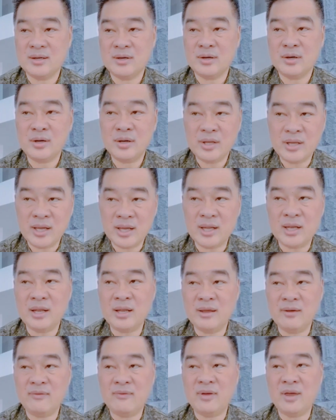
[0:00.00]
earning a
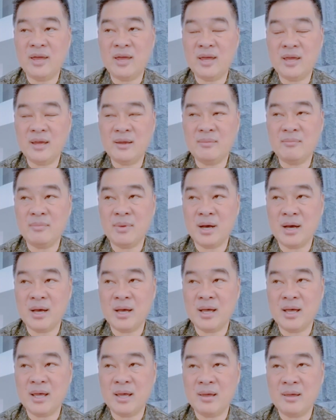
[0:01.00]
living
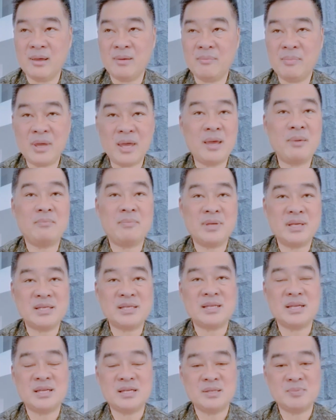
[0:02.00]
by being
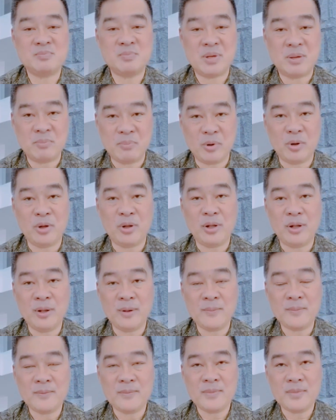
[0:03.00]
business people.
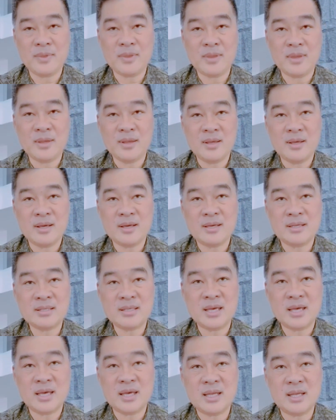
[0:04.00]

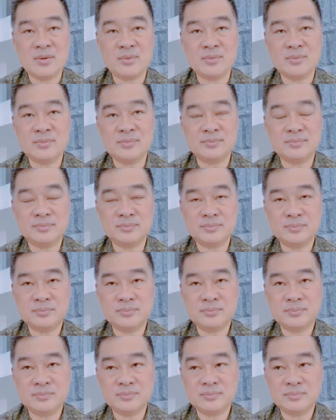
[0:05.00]
Kasi nung
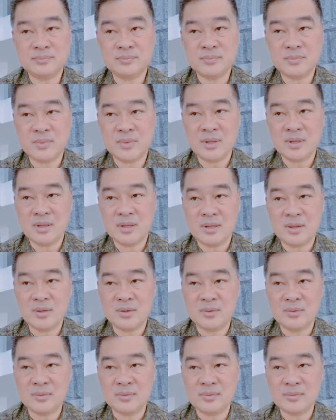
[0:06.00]

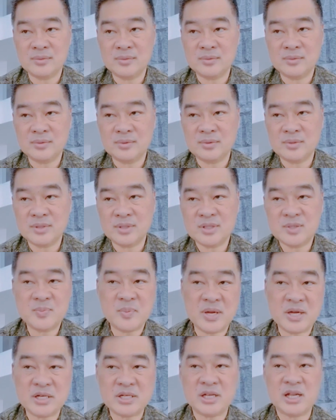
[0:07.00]
nung
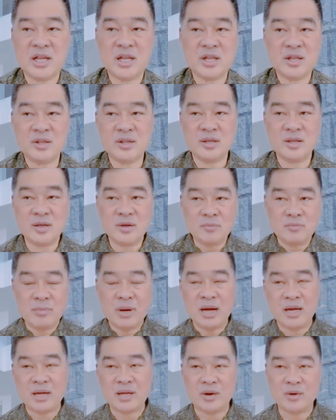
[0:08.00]
especially yung
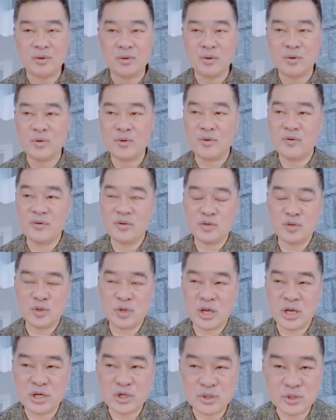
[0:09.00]
background ko,
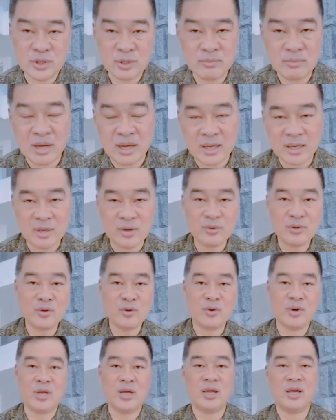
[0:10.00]
educational background
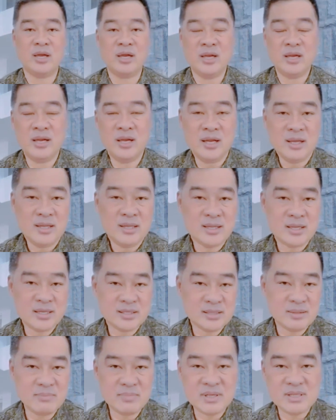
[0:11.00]
ko ay
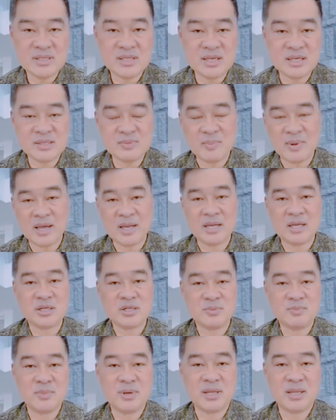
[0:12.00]
nasa business
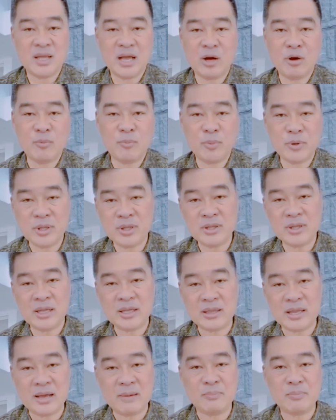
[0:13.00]
management. Ako po yung
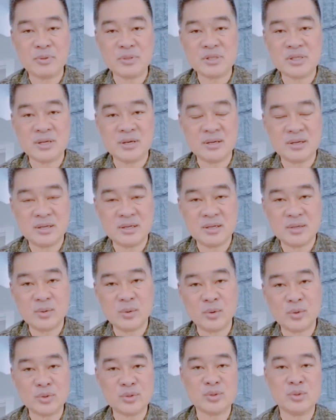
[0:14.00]
natapos ng
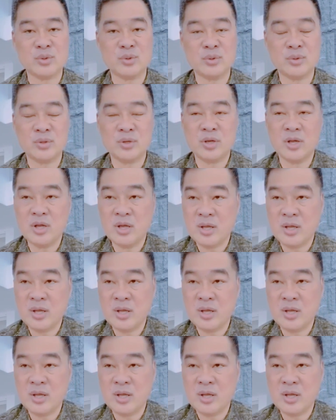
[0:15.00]
kursong